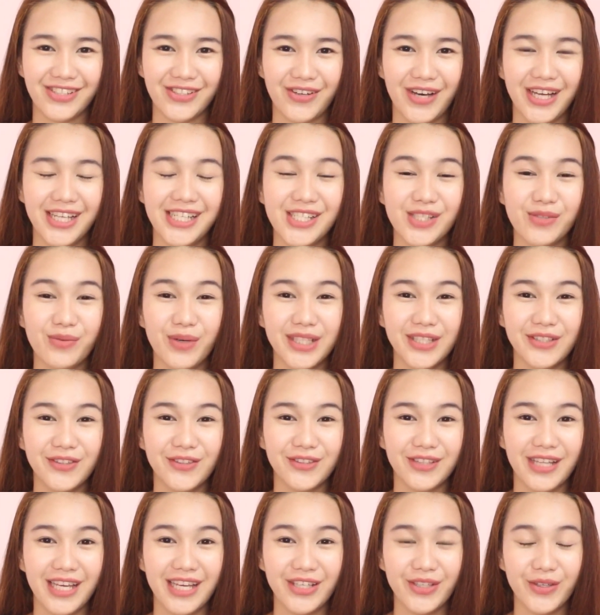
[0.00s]
So, I just wanted
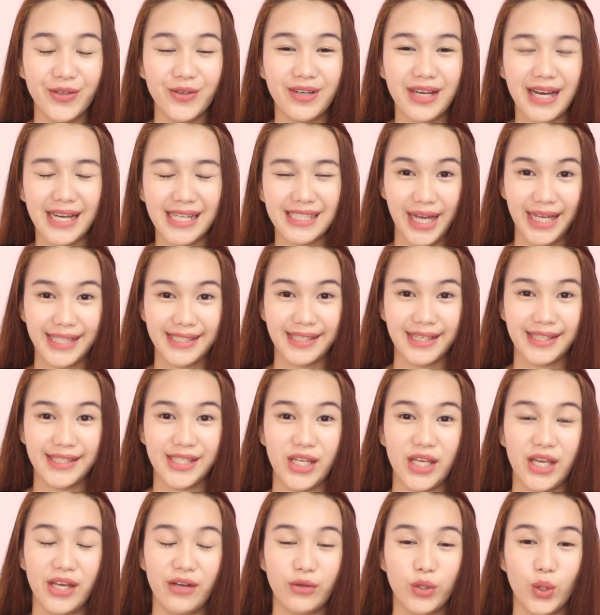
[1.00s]
to thank you guys
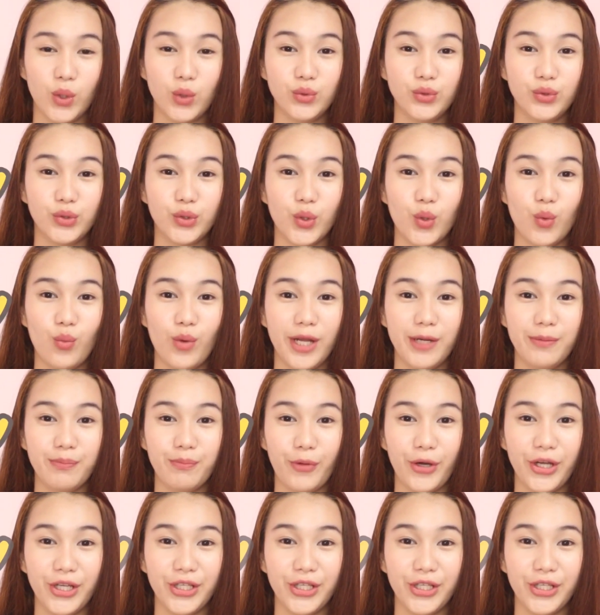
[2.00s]
kasi road to 1.3